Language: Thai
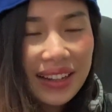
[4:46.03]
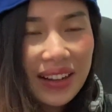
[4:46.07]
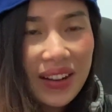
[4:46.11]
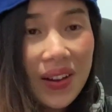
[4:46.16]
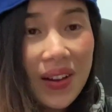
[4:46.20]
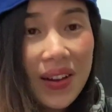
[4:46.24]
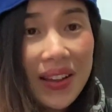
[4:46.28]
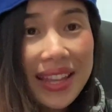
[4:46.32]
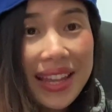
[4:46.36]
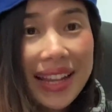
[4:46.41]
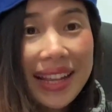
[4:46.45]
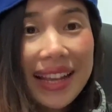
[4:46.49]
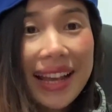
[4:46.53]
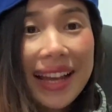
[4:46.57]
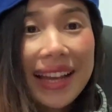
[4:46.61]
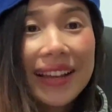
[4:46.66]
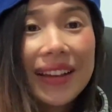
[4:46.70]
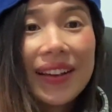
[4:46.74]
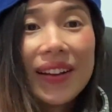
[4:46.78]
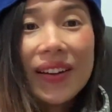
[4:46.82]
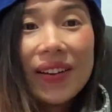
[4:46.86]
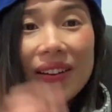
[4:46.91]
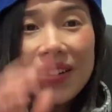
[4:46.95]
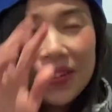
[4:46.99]
ก็ยังไง
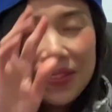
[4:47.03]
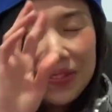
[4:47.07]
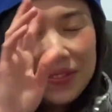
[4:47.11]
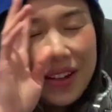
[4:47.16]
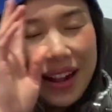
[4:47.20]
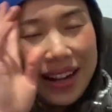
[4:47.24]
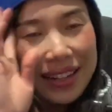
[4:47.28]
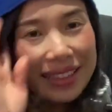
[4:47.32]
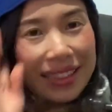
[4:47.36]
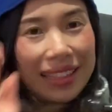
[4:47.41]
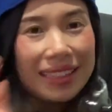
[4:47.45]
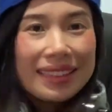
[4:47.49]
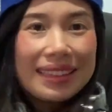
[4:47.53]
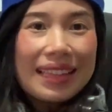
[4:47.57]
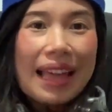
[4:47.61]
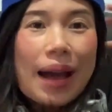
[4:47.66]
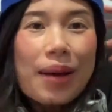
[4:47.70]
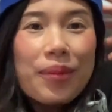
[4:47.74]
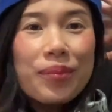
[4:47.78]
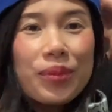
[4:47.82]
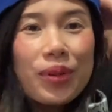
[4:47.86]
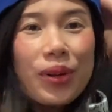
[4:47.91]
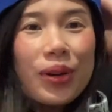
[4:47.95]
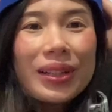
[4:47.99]
ก็ฝากติดตา
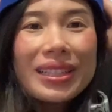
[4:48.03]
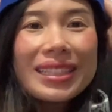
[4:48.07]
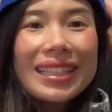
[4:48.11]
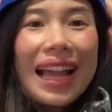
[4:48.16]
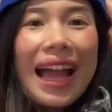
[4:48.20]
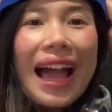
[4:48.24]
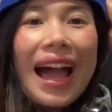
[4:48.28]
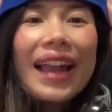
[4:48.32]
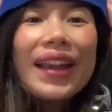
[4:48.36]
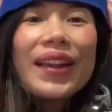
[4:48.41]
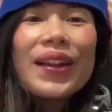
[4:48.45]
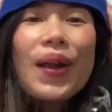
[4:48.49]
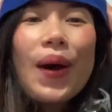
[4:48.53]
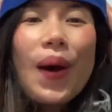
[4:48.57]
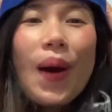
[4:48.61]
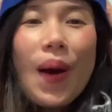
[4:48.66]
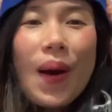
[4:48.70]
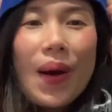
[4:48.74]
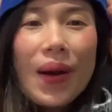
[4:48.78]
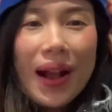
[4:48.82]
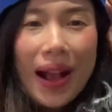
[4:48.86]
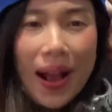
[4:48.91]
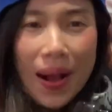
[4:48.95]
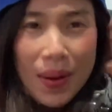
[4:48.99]
มผลงานน้อ
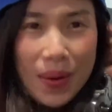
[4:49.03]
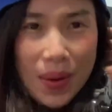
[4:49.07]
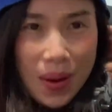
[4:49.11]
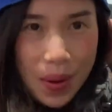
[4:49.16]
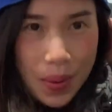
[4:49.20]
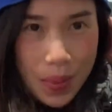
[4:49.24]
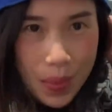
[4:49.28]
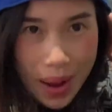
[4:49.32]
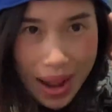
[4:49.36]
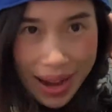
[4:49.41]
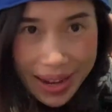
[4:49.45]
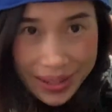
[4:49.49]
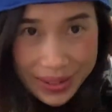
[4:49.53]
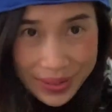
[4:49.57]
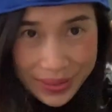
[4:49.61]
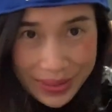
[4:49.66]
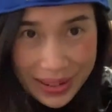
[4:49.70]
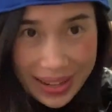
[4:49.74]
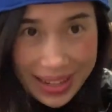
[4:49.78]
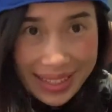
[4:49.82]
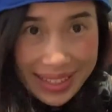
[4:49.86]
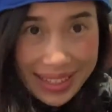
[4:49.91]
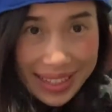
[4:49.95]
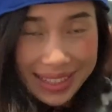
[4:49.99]
งเขาเอาไว้ด้
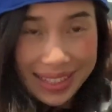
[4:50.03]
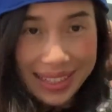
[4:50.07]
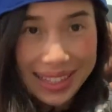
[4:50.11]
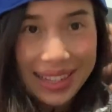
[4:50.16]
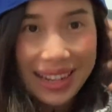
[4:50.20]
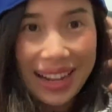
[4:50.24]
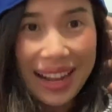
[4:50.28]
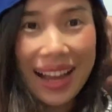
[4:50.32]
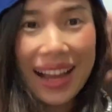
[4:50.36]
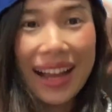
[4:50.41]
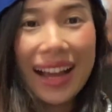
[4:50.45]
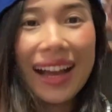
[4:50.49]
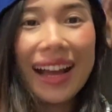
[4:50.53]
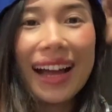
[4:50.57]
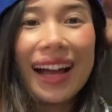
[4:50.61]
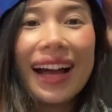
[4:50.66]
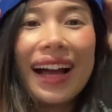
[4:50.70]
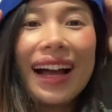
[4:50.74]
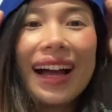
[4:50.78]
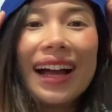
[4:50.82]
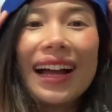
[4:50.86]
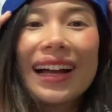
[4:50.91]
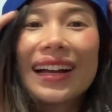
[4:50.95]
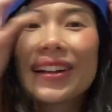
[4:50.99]
วยนะคะ
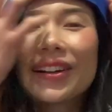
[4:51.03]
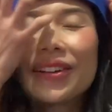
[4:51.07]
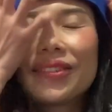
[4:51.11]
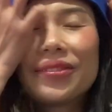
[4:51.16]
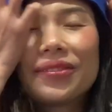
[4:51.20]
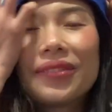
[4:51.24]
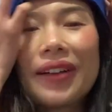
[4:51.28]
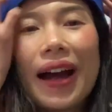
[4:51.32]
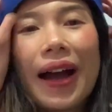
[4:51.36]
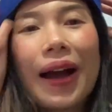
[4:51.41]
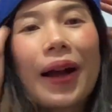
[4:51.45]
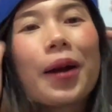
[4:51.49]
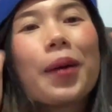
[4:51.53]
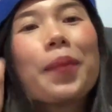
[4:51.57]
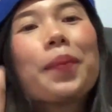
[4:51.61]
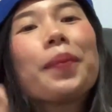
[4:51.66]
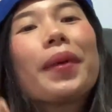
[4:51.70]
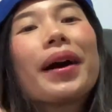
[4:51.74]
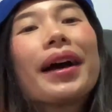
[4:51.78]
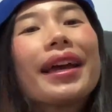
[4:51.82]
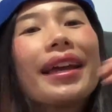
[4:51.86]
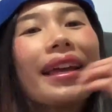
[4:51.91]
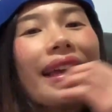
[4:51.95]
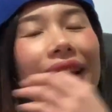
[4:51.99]
ก็ฝากเข้า
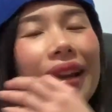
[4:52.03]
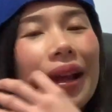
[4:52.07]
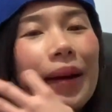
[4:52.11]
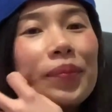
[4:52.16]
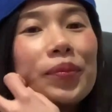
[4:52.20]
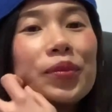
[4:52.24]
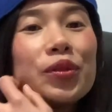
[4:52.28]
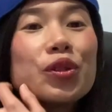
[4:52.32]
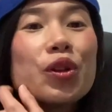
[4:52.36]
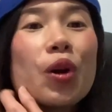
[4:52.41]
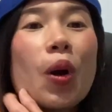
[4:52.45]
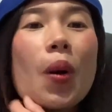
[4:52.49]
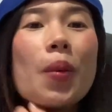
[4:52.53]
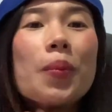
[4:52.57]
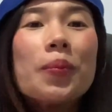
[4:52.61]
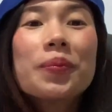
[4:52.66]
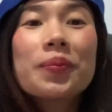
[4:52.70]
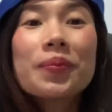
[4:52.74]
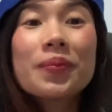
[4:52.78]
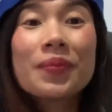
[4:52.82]
ไปรับชม